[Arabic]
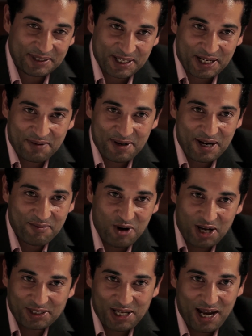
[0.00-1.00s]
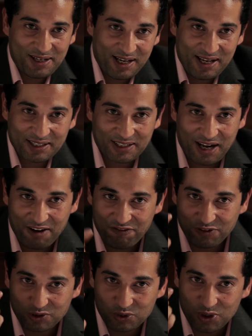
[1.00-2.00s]
بس انا كمان لمؤاخذه يعني ليا
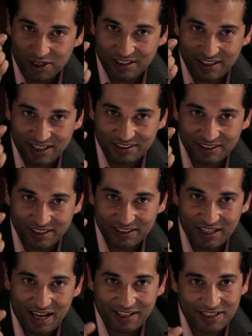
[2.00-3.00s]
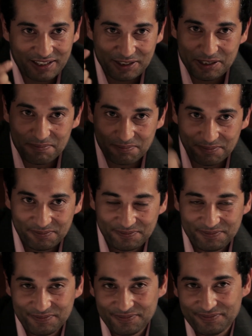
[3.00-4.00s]
تحفظ صغنن قد كده يعني يتيم
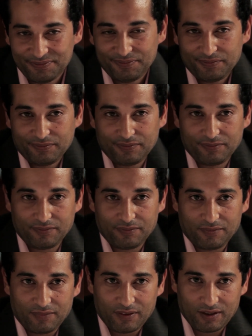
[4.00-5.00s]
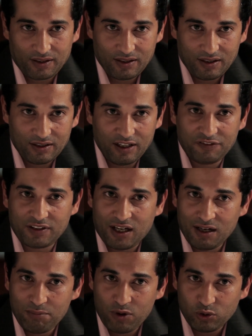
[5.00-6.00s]
ايه هو نفتح
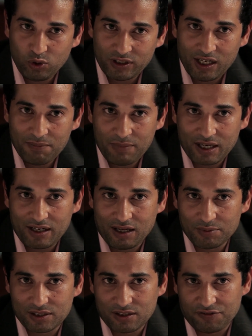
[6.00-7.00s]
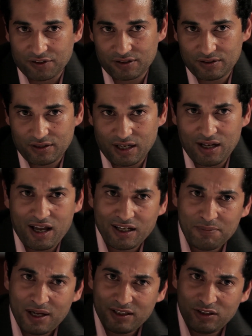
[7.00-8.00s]
الموضوع ده لما ارجع من السفر انا
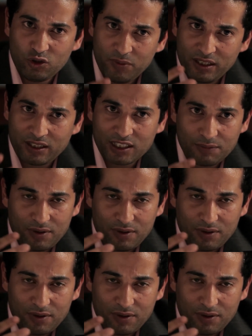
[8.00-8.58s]
هغيب قد يومين كده